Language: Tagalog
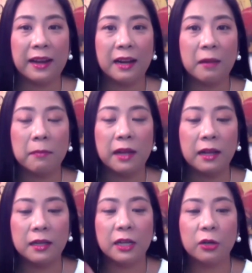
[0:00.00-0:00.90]
Kasi
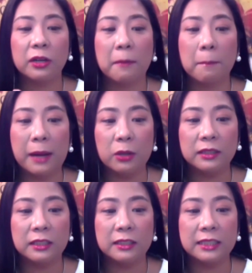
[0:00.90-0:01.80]
nga, para magkaroon
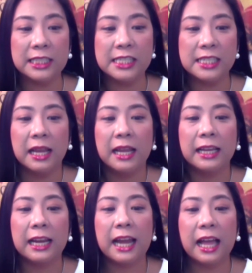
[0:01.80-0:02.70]
ng boundaries,
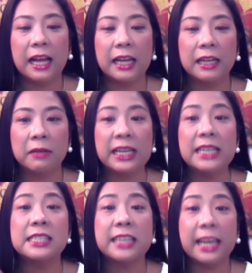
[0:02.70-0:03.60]
kailangan
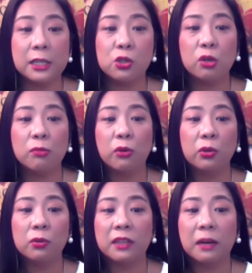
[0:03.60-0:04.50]
i-schedule mo
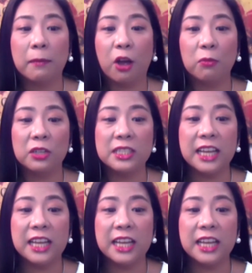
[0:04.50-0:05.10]
yung trabaho mo.